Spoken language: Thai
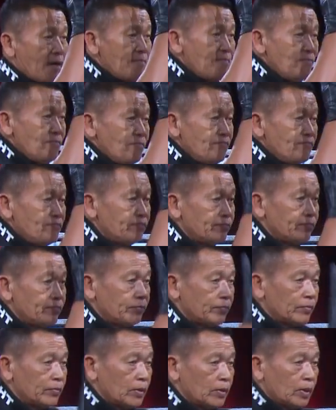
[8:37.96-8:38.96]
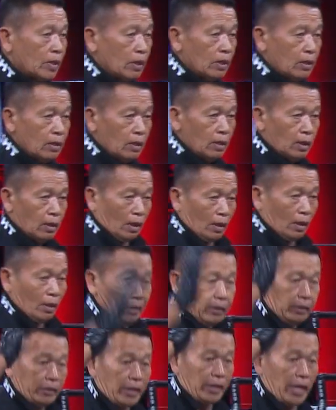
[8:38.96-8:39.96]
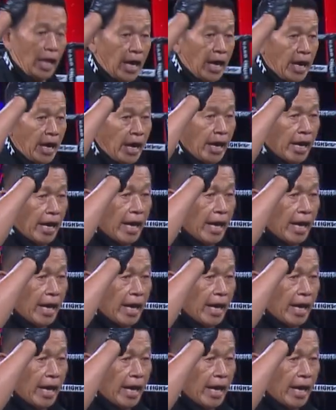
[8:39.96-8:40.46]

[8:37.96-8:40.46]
กรรมการนับ3ครับแล้วก็